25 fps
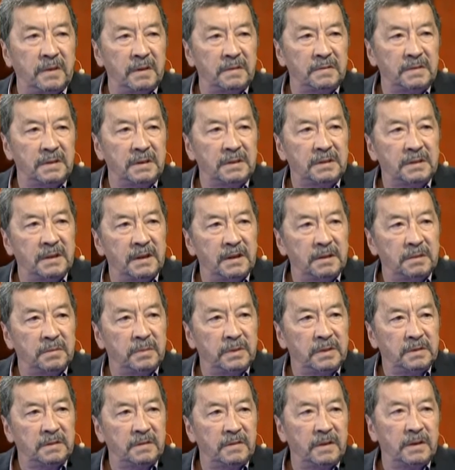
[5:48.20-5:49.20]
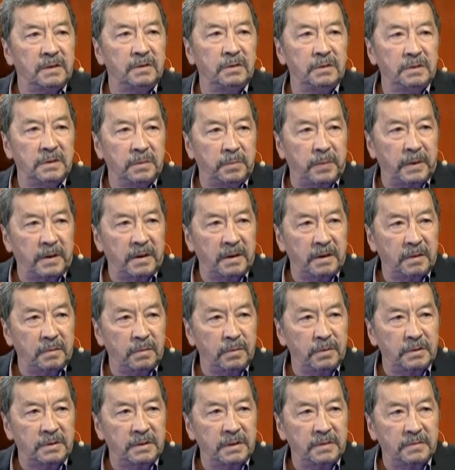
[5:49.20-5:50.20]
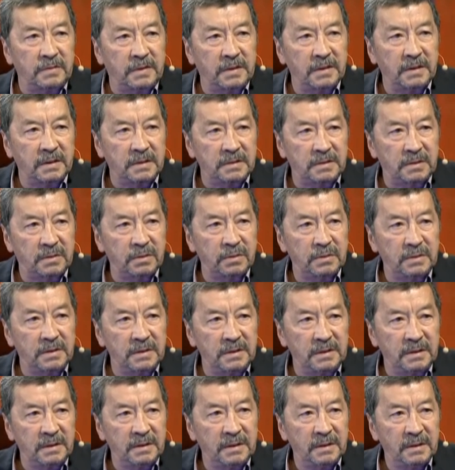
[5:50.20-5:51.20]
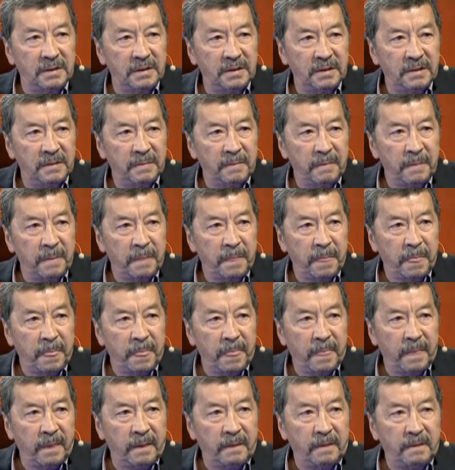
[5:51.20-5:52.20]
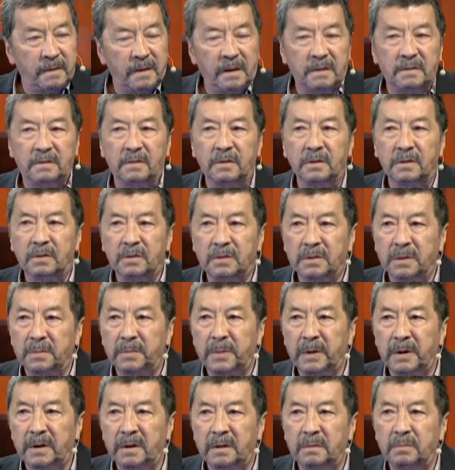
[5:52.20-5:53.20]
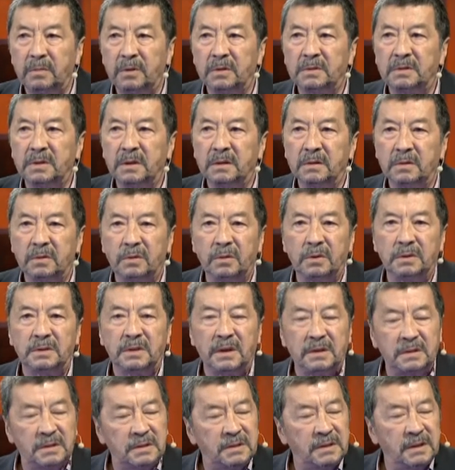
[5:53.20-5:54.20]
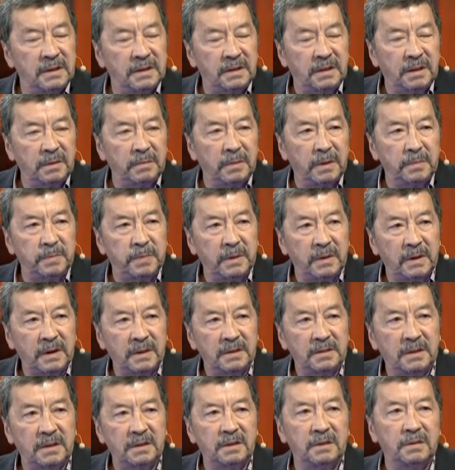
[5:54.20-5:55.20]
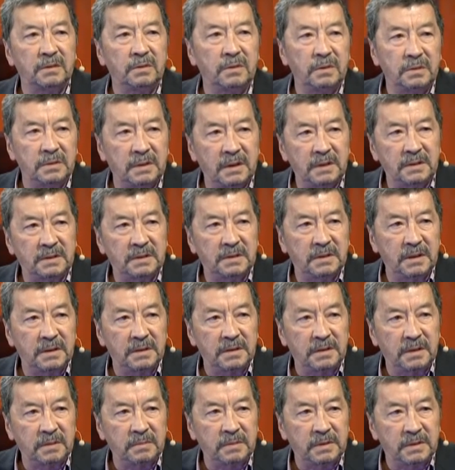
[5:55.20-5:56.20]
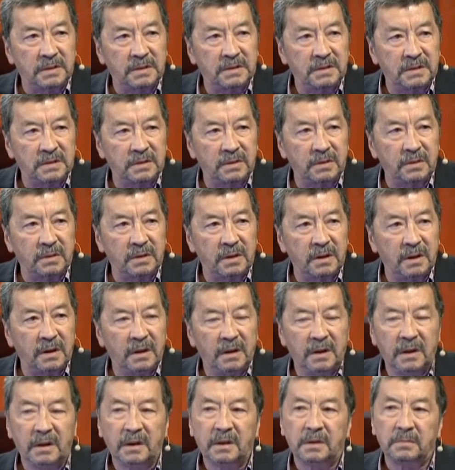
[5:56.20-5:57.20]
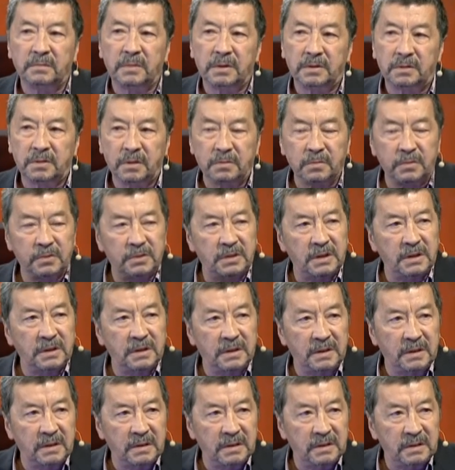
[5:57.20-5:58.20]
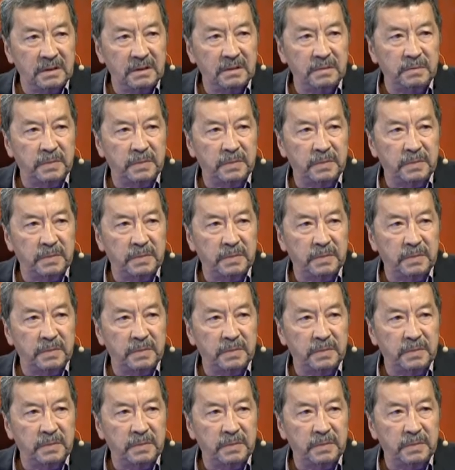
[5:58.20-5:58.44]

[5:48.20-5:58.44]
Авгик, надо было два года проработать в киностудии. Я два года проработал, год ассистентом оператора, год ассистентом режиссера. Потом уже э,